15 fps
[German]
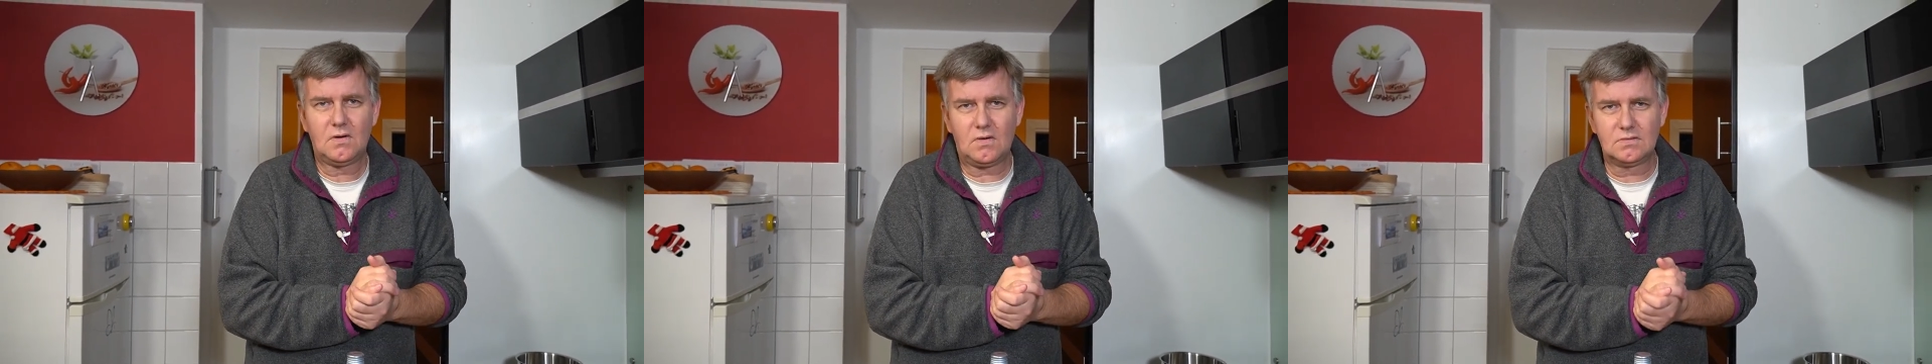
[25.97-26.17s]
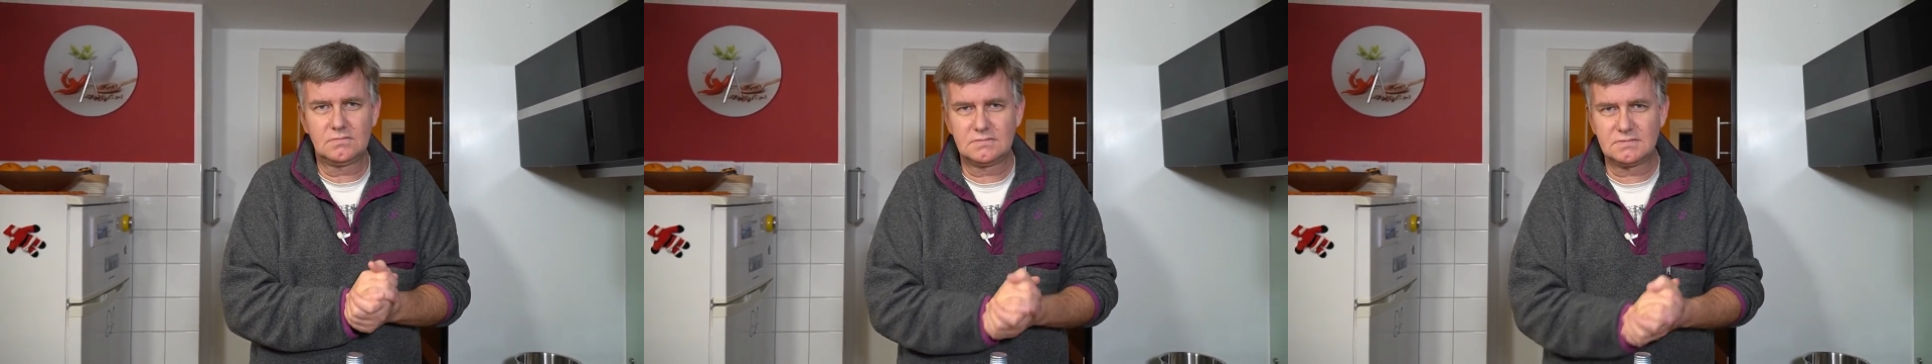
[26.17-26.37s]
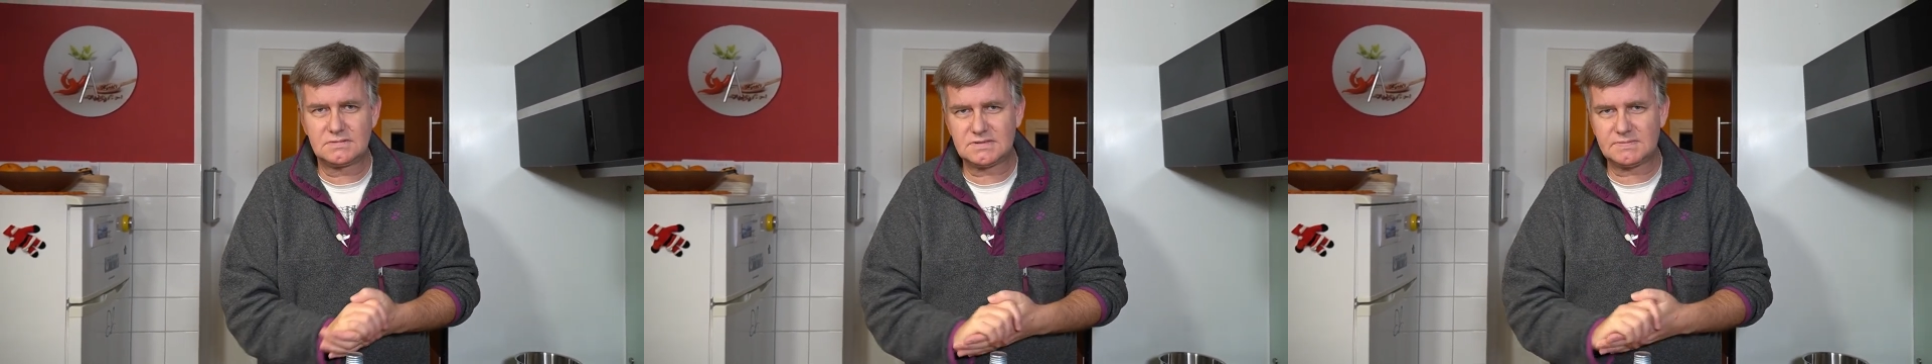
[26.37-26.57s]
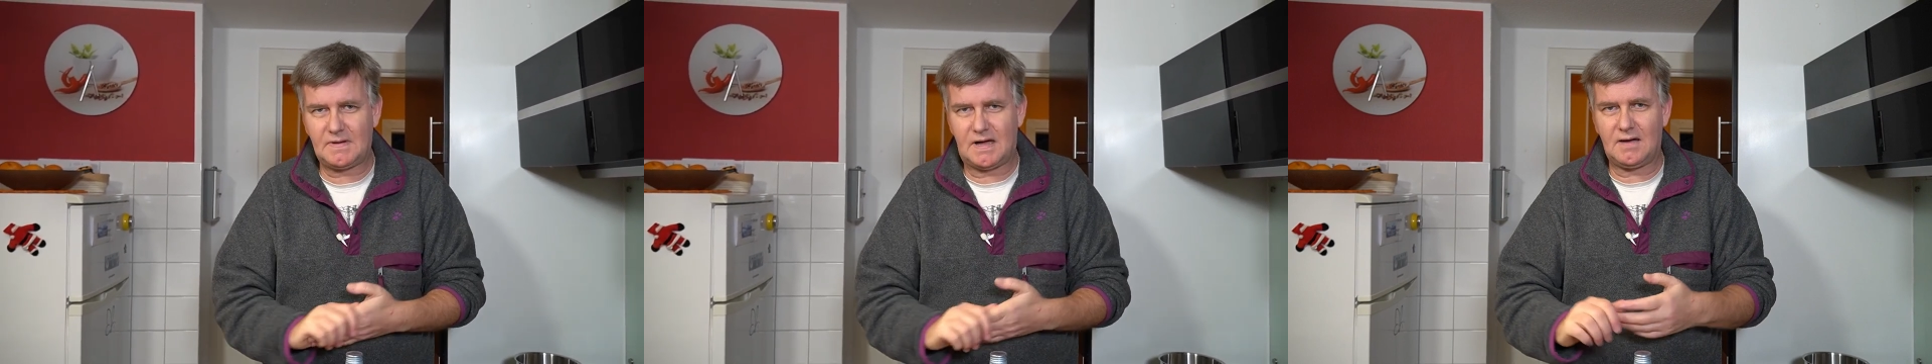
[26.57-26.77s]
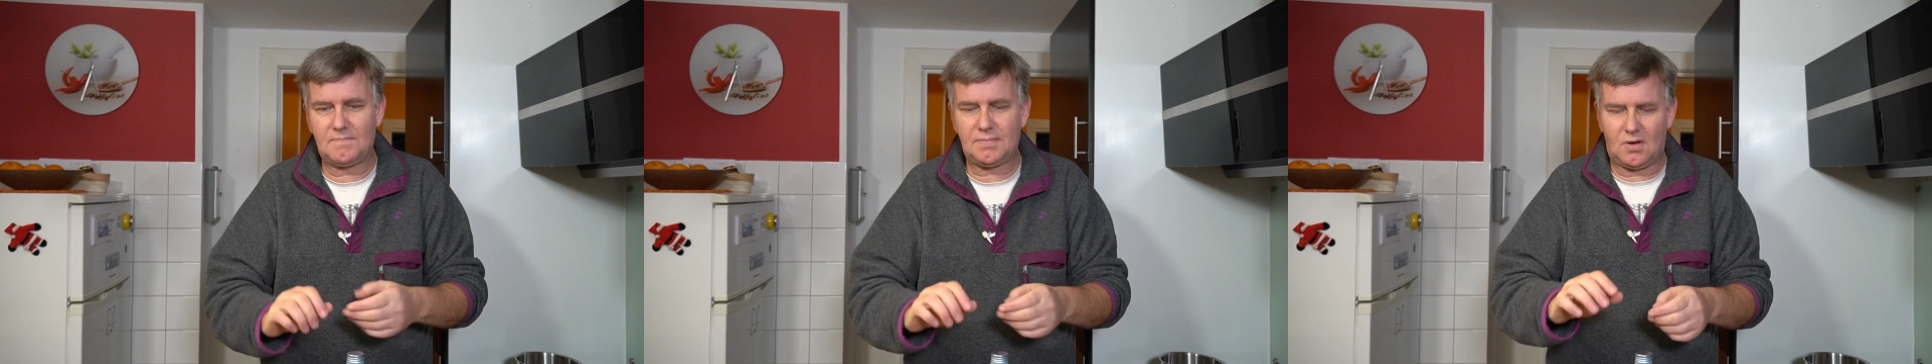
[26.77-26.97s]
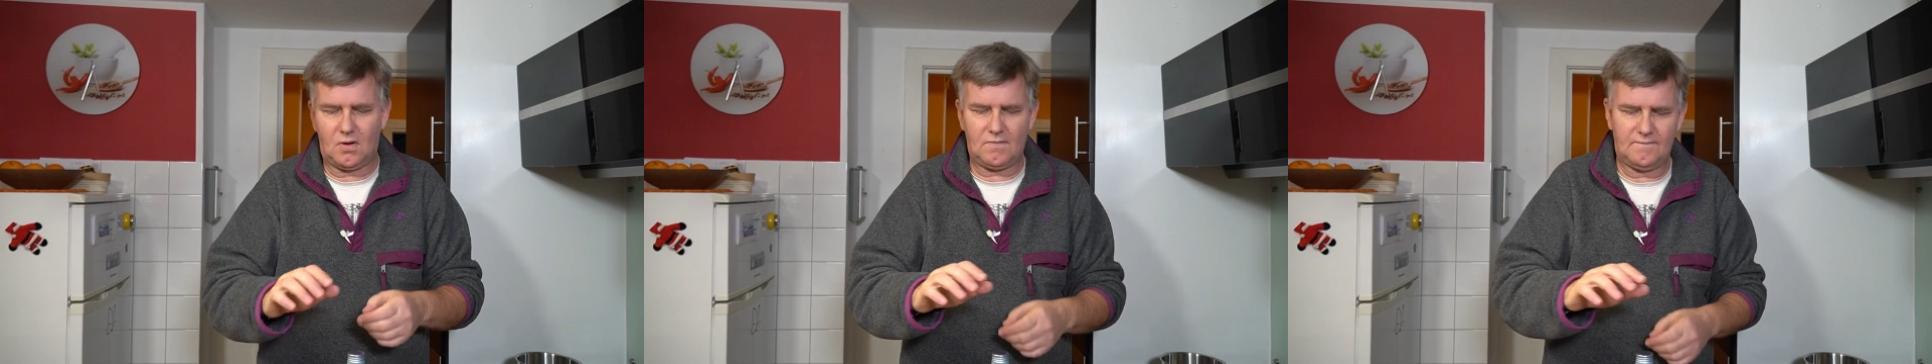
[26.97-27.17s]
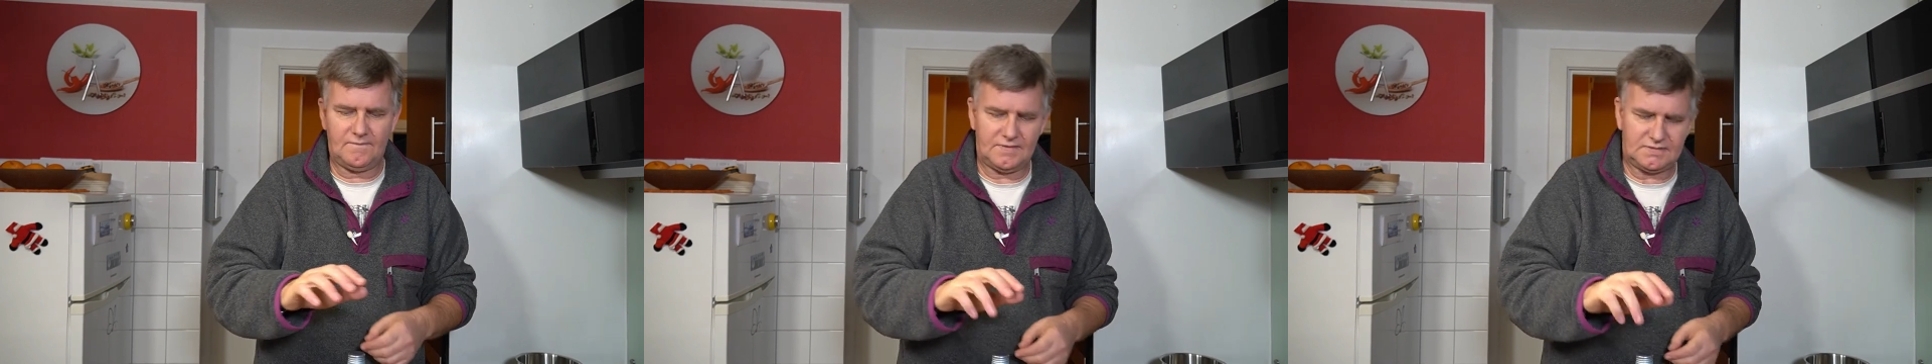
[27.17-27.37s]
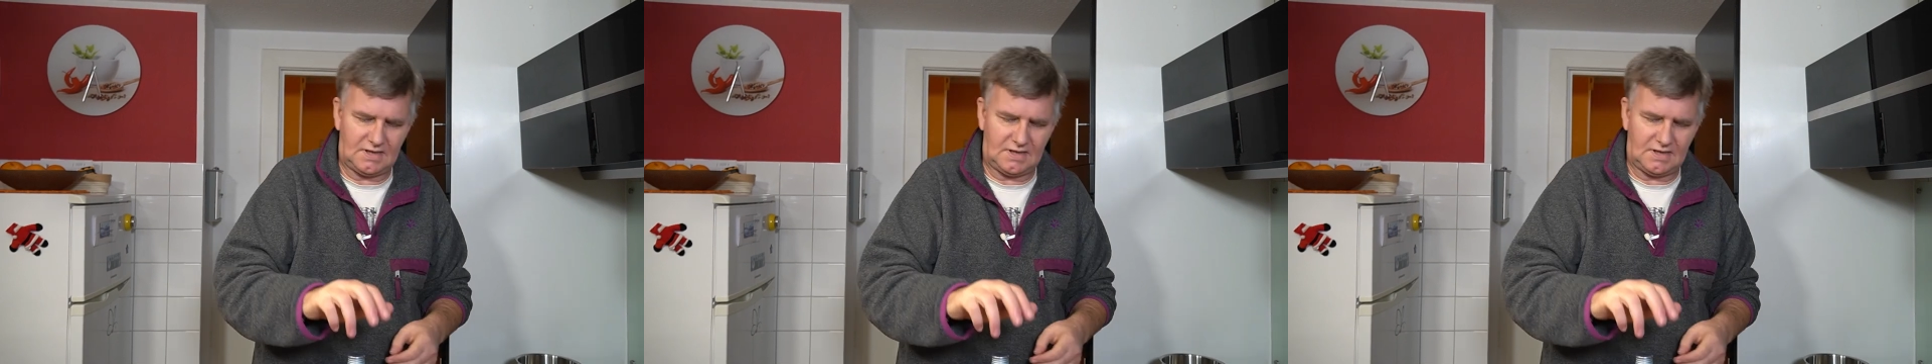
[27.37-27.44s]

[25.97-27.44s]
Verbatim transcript: und zwar brauchen wir